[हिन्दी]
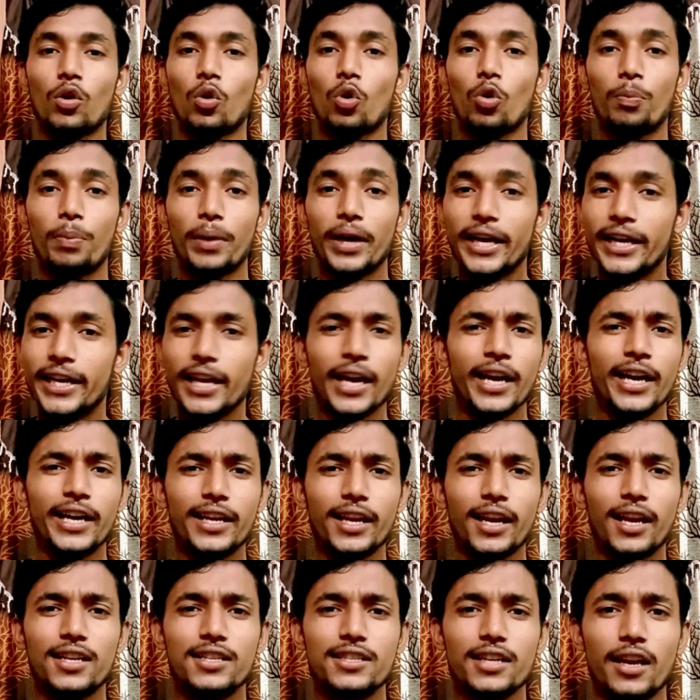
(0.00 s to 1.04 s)
करोड़ रुपए इंडिया नेट
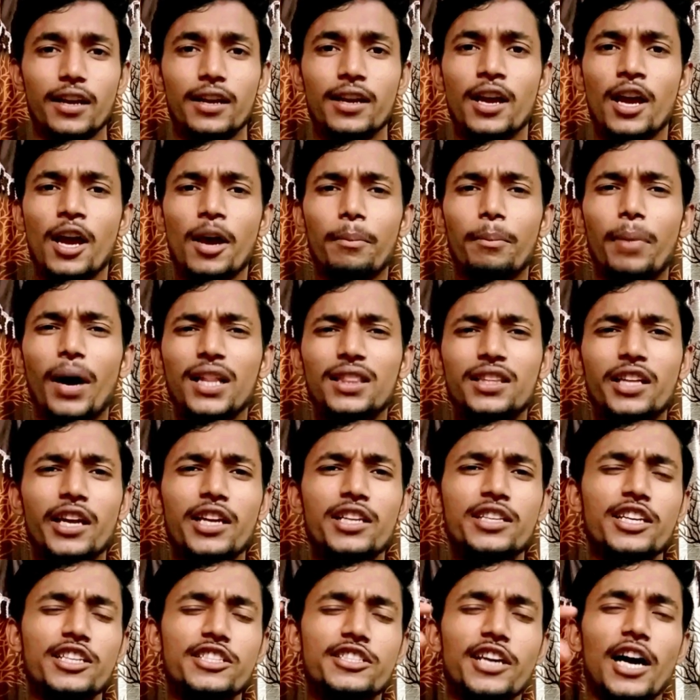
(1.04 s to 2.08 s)
कलेक्शन बात करें
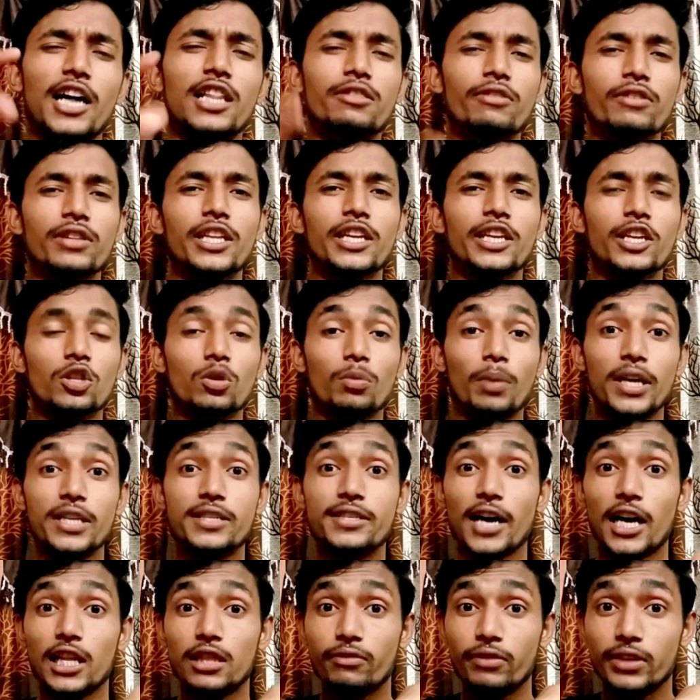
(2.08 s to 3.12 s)
इसके सातवें दिन की तो भाई
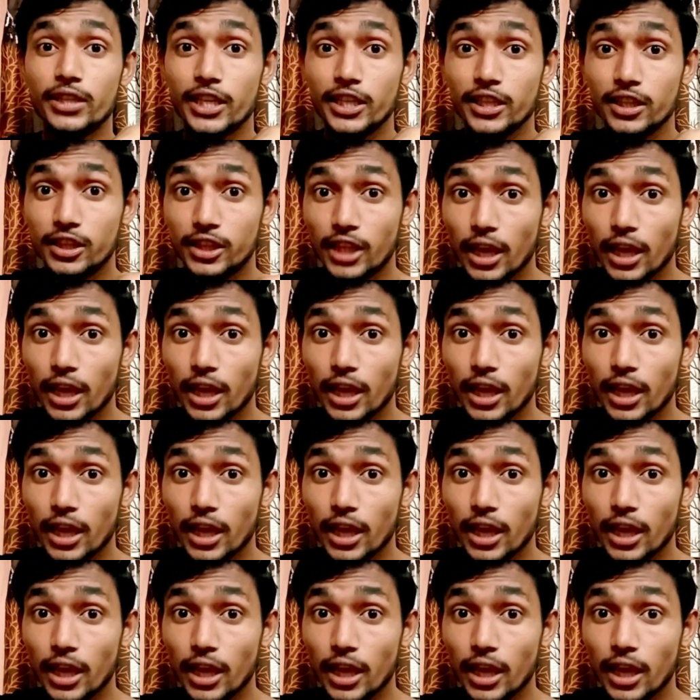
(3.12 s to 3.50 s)
सातवें दिन